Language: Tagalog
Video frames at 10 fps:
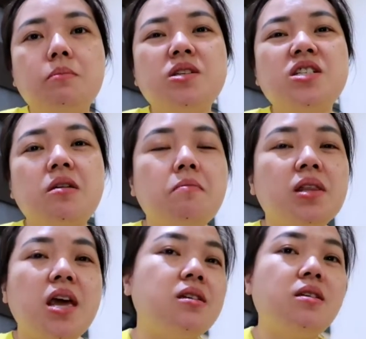Masasabi
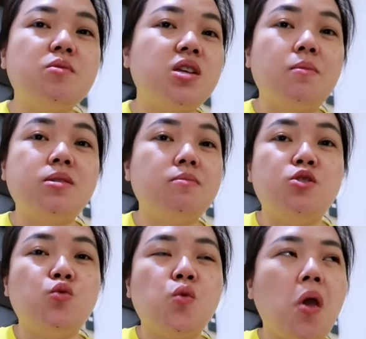ba tayong hindi masarap sa
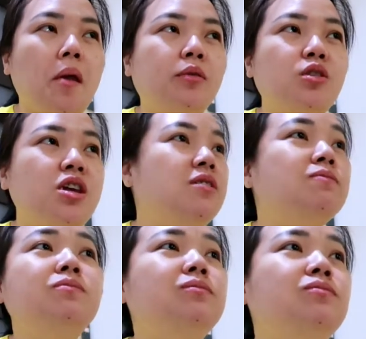bisyo? Uli,
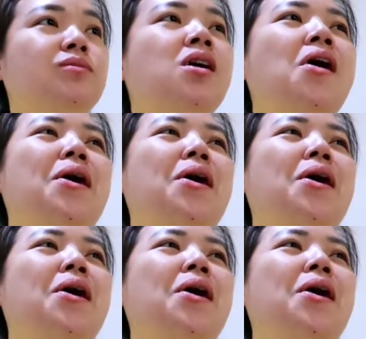hmm.